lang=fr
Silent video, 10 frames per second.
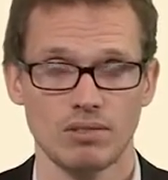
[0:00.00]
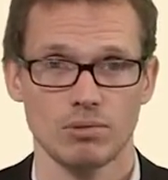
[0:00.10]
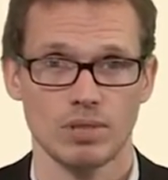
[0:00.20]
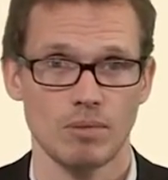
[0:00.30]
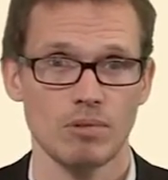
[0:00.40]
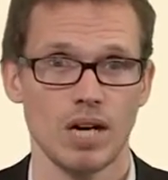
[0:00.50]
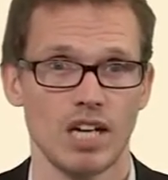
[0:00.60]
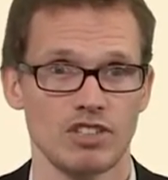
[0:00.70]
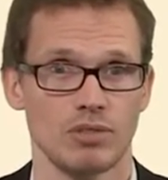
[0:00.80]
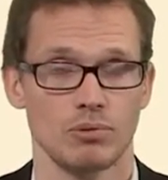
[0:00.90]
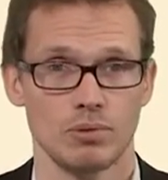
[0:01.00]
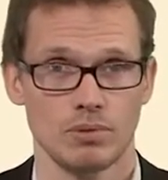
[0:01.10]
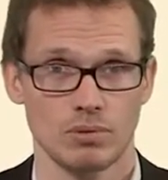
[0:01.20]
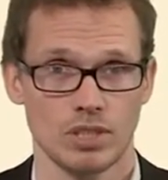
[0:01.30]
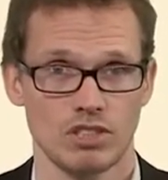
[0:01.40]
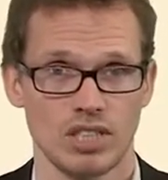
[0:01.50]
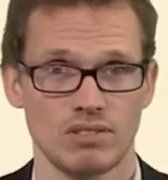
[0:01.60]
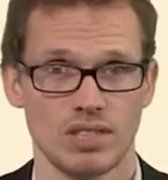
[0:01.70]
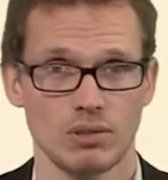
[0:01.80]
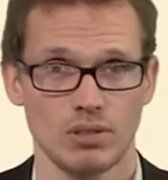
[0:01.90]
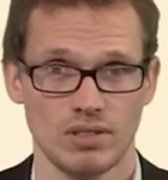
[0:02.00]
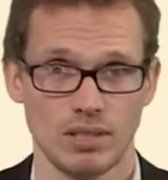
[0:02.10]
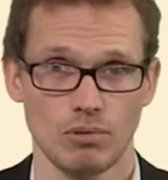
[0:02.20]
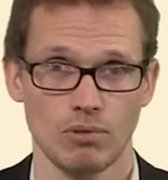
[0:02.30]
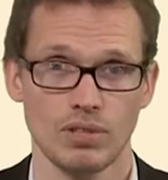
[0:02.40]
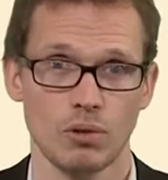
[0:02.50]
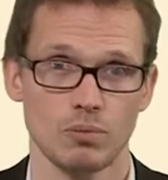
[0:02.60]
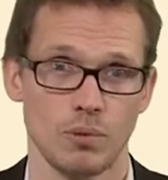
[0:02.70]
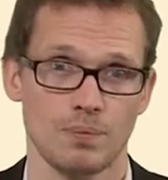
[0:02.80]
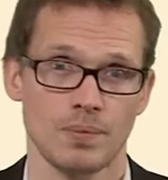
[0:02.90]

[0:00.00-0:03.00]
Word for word: notamment HSE, donc hygiène, sécurité de l'environnement.